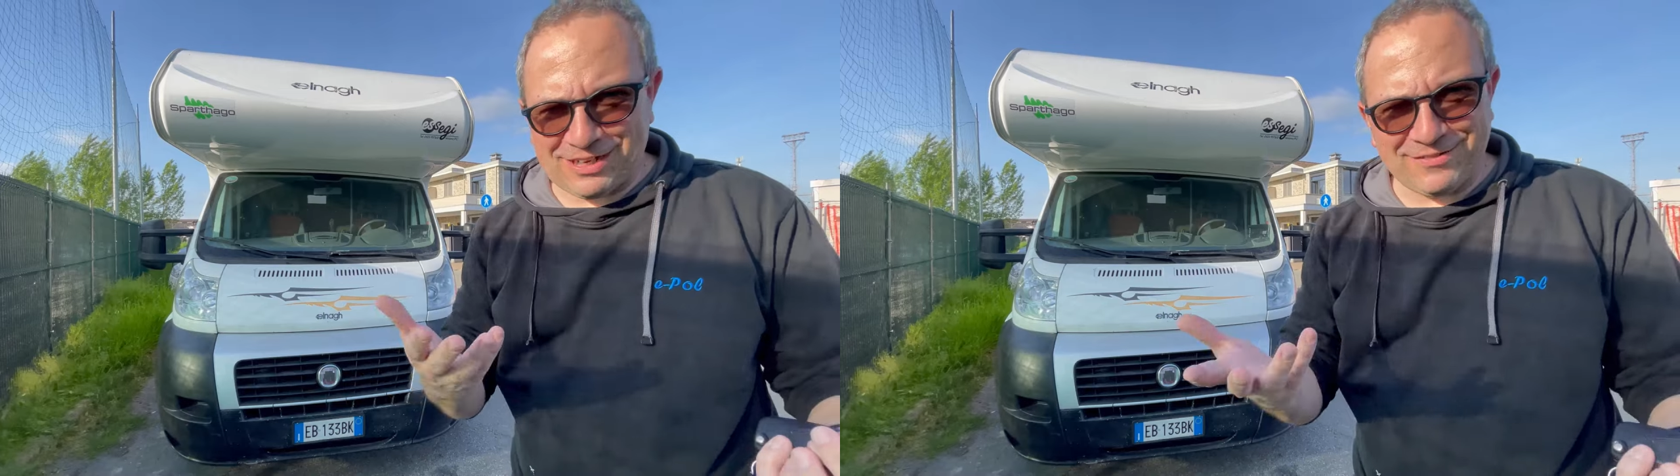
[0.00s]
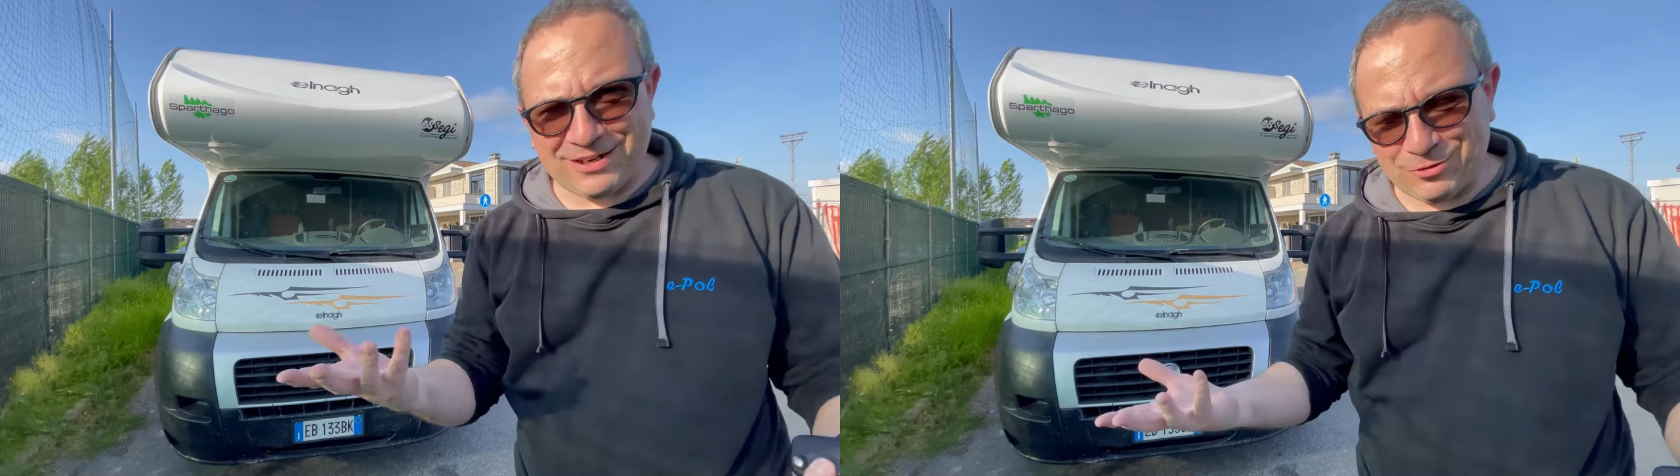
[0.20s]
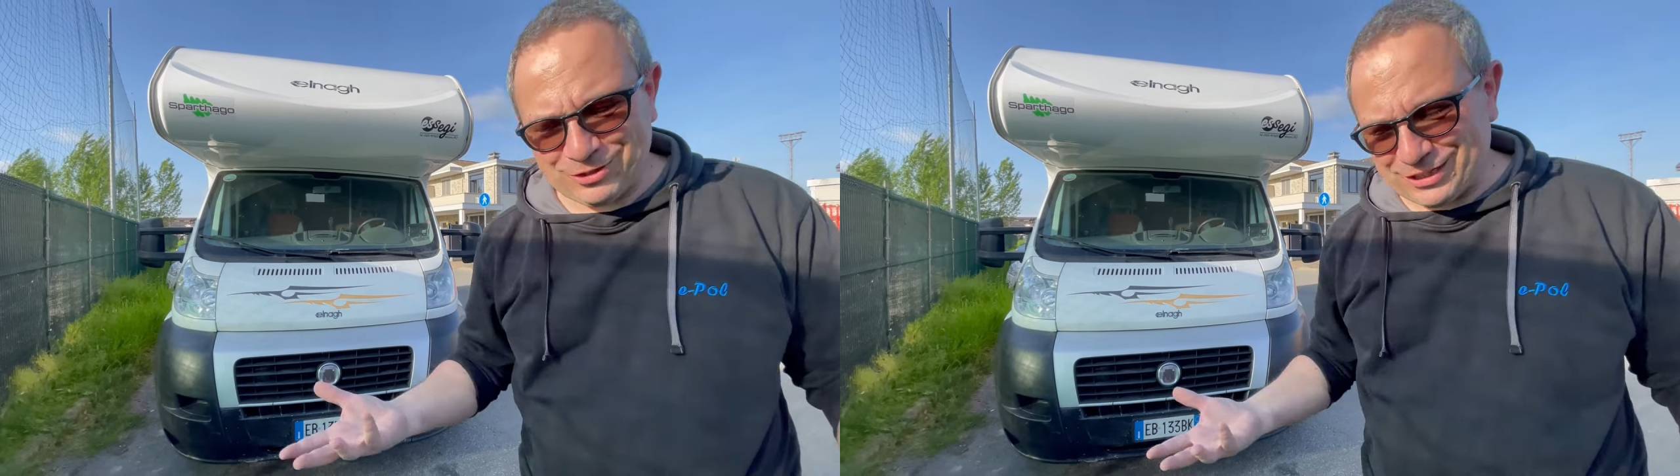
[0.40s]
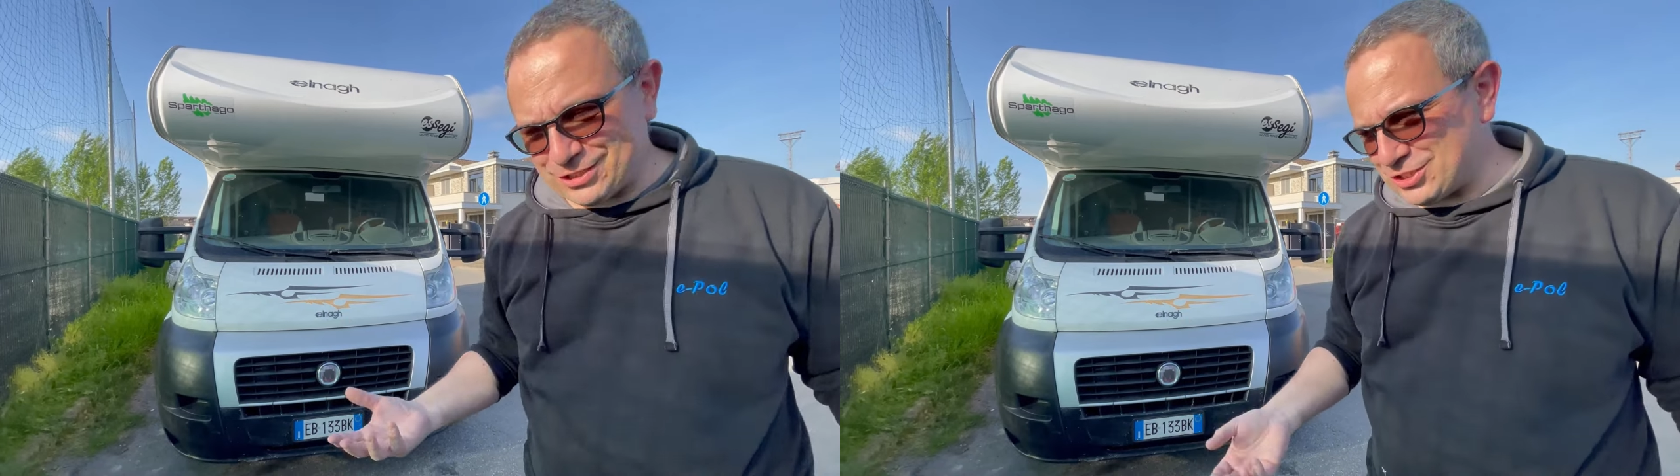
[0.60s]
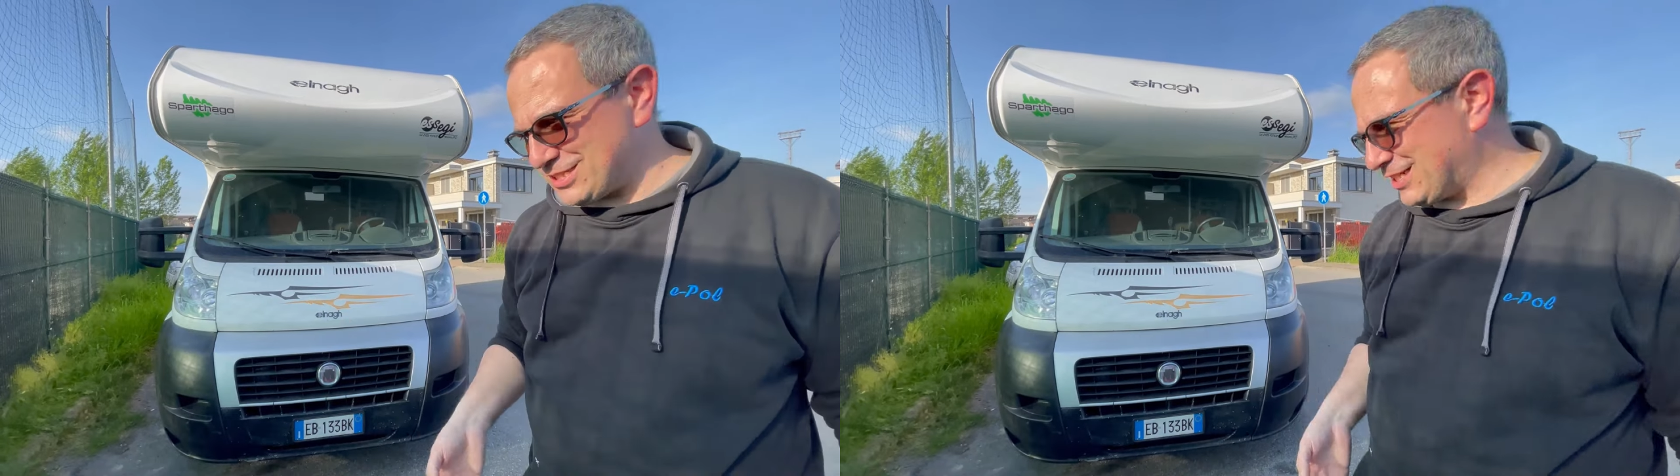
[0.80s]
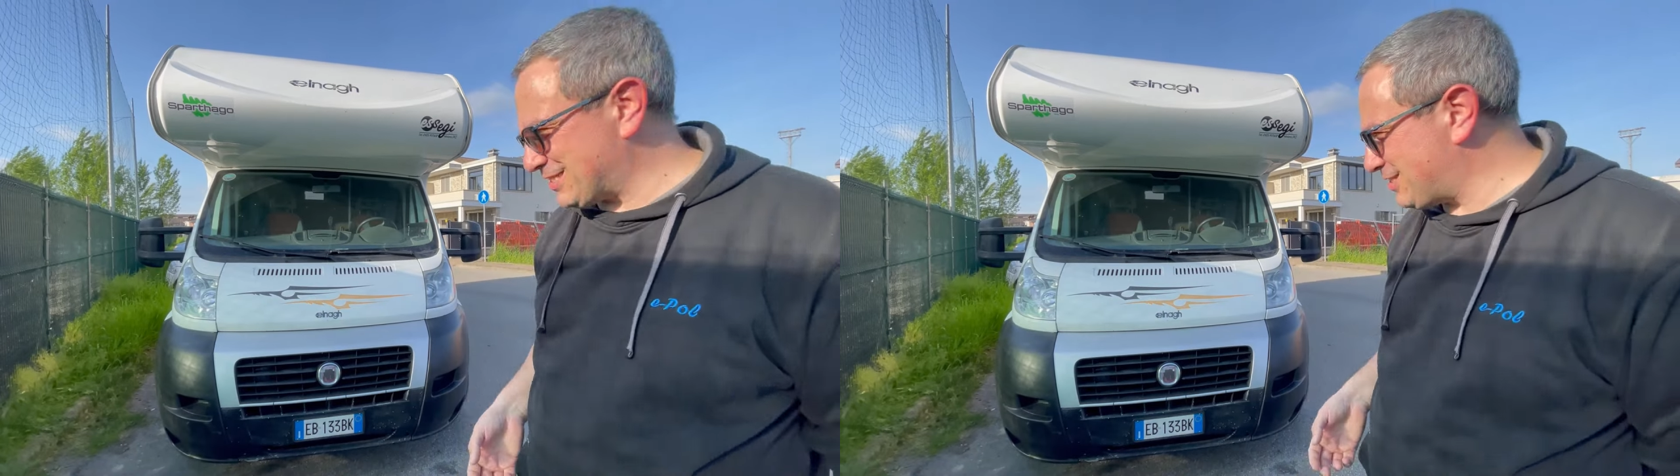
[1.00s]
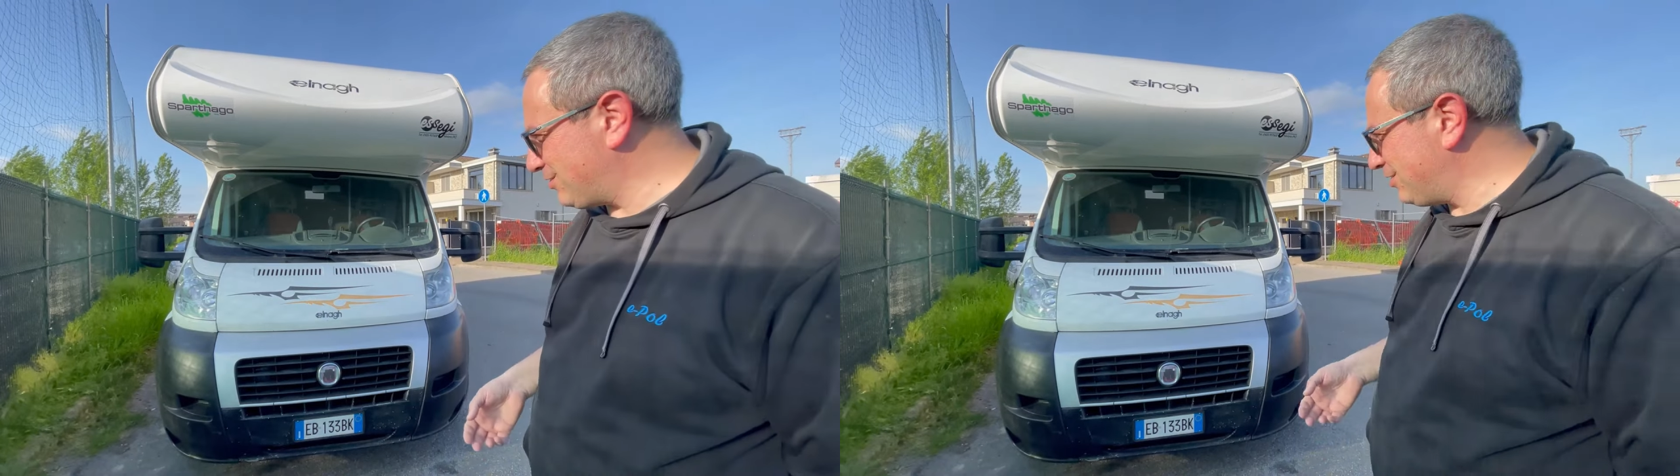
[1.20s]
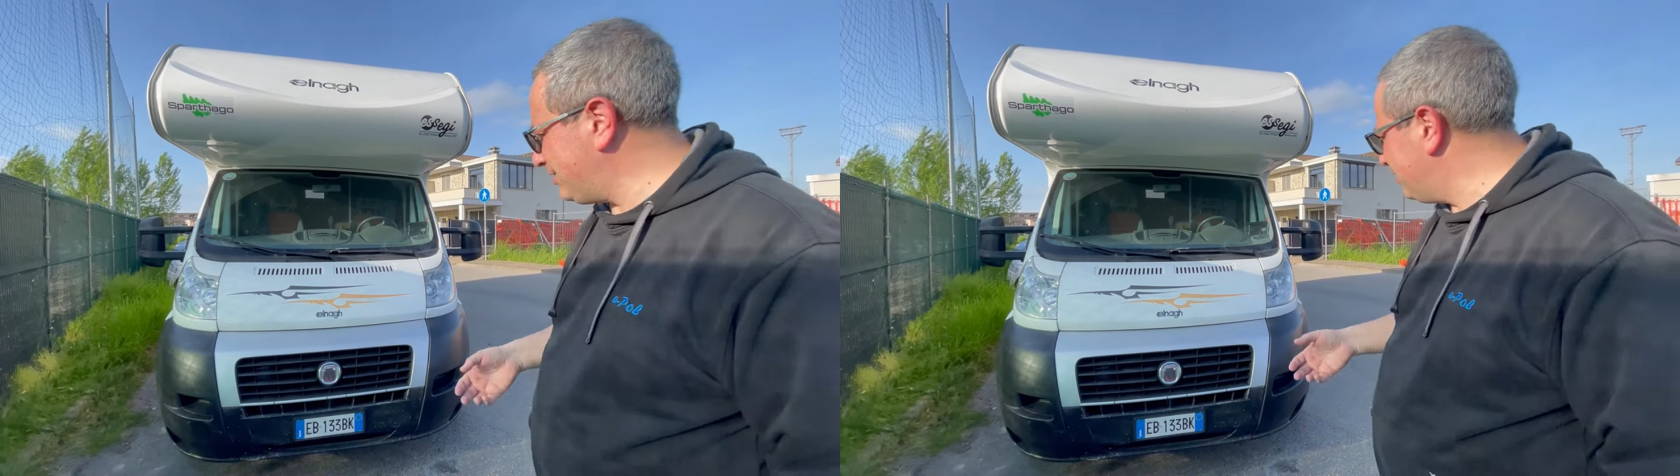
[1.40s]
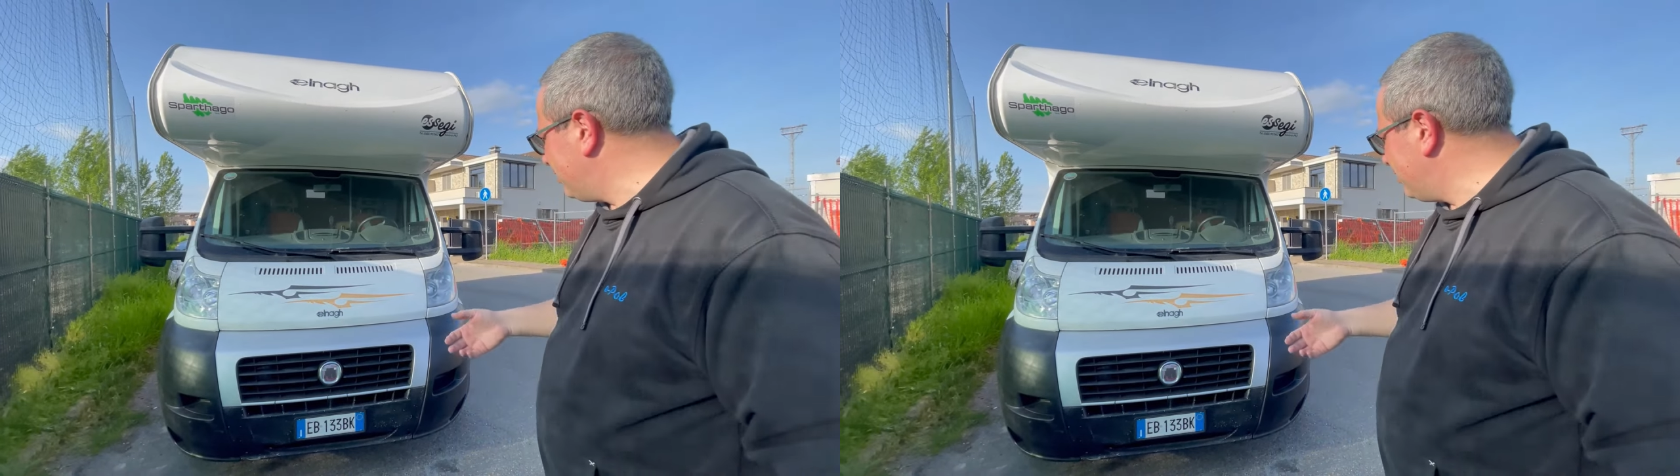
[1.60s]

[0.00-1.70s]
a livello di registrazioni